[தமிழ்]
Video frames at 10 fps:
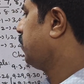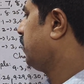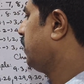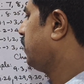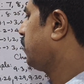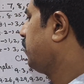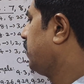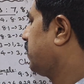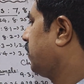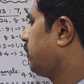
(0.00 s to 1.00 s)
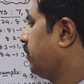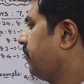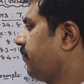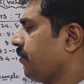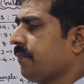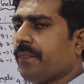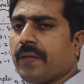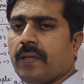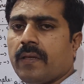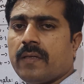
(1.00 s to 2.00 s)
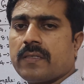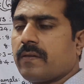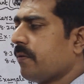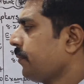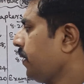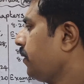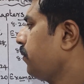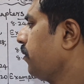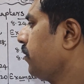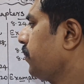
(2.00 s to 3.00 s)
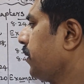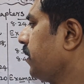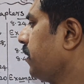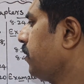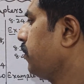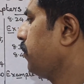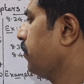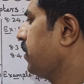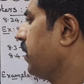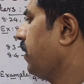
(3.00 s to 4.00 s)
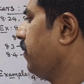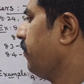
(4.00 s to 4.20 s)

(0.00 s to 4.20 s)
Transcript: டுவெண்ட்டி டுவெண்ட்டி த்ரீ டுவெண்ட்டி ஃபோர் செவன் பாயிண்ட் வந்து பாத்தீங்கன்னா டூ த்ரீ